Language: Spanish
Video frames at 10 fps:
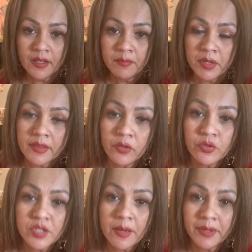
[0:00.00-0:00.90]
¿verdad? No
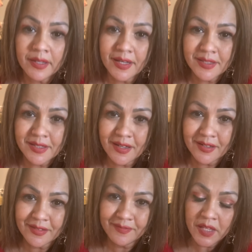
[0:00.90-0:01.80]
saber qué hacer.
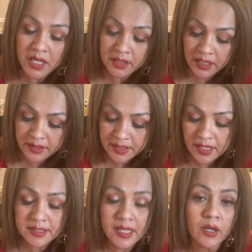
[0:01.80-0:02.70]
Te
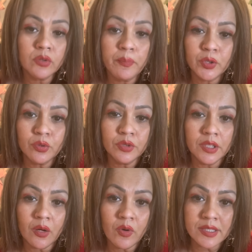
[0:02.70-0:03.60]
quisieras dar una
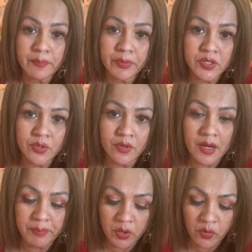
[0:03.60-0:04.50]
oportunidad con esa
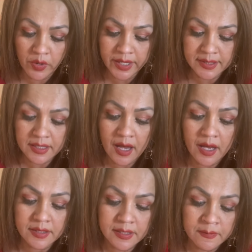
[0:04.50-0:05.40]
persona, pero
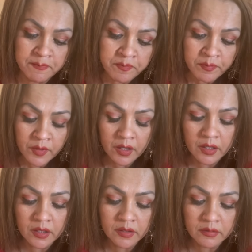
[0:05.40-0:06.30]
estás
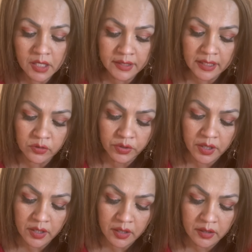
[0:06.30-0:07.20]
eh, tratando
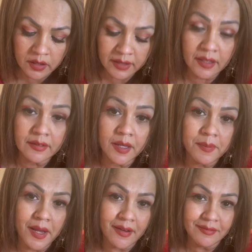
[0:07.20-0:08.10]
de entender
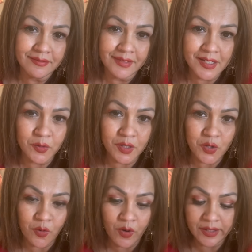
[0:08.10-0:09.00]
bien la
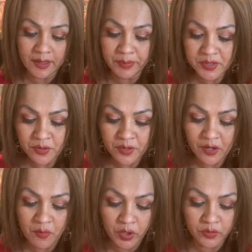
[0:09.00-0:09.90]
situación con esta persona,
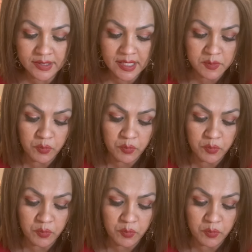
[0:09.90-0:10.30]
como que no estás